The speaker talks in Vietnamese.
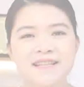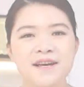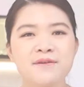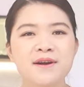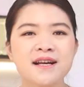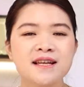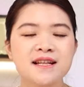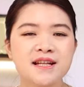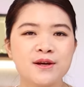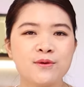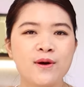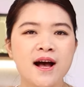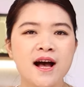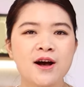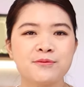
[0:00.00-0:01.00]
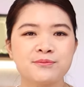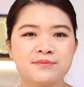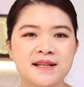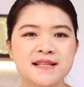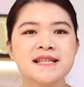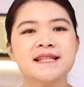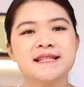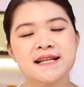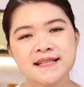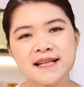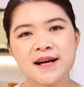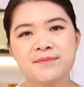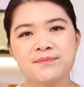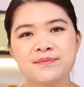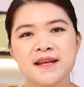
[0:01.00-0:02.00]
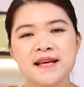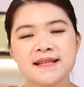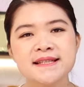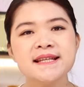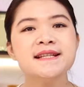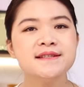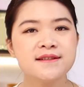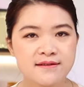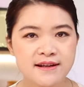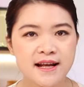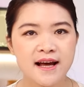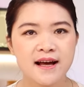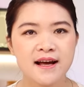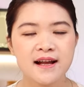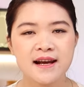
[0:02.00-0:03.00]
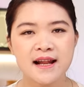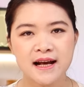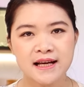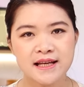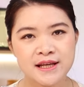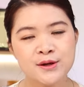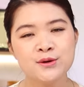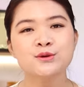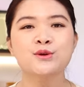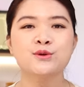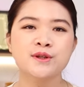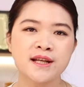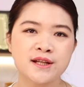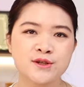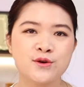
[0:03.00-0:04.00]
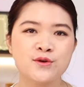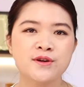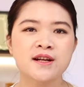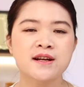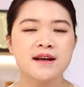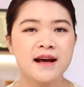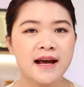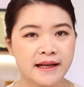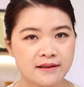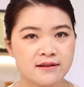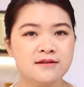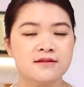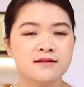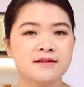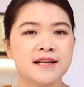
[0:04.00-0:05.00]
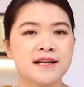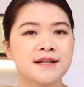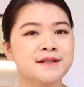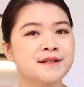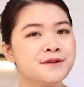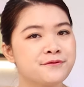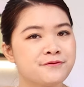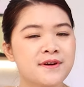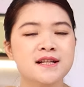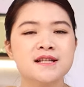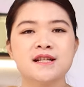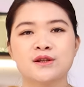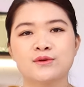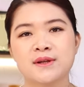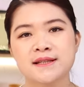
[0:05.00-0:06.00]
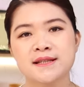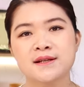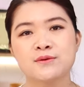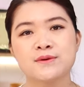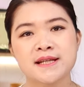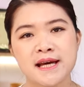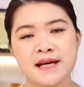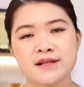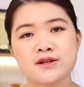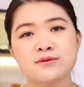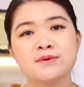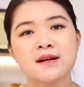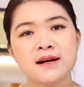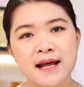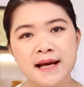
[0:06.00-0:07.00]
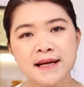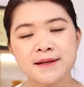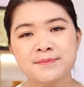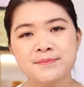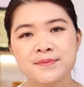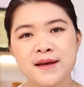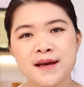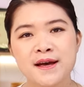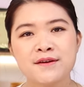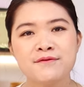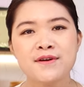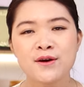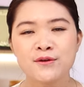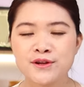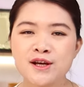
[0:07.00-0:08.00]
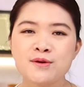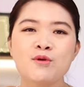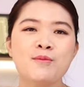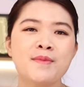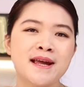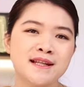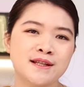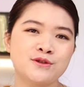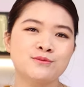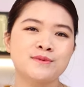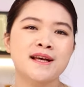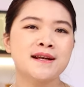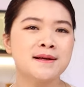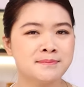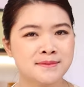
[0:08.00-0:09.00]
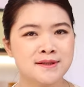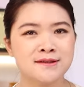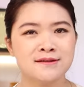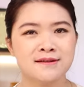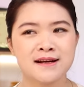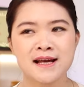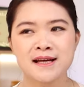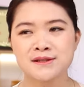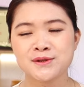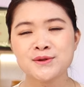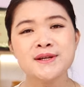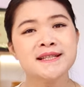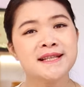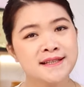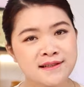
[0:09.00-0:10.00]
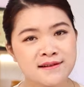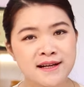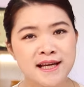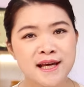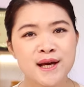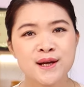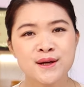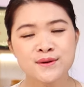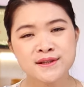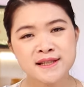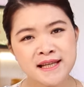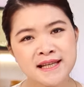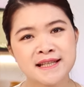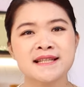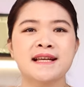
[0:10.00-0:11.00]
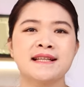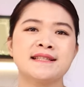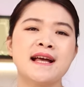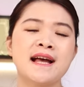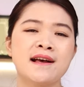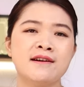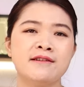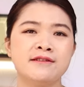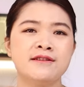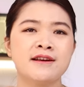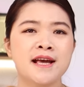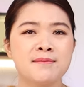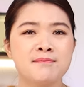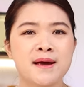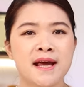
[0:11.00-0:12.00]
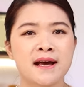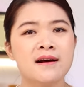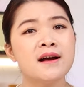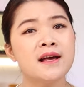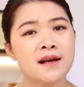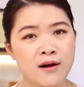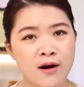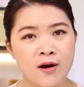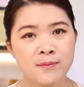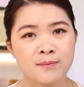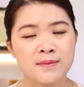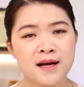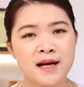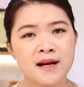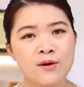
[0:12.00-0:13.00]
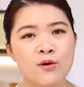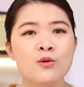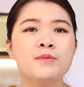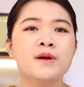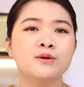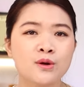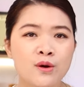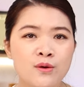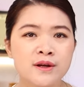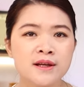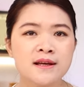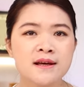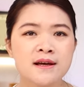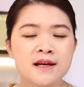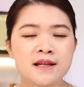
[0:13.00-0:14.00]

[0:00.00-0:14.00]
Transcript: Theo các nghiên cứu khoa học đã chỉ ra rằng dinh dưỡng đấy ạ, là cái yếu tố then chốt ảnh hưởng đến cái sự phát triển toàn diện của trẻ trong tương lai. Và có nhiều bố mẹ thì chúng ta lầm tưởng là suy dinh dưỡng ấy nó chỉ xảy ra ở những em bé gầy còm hay là ốm yếu thôi.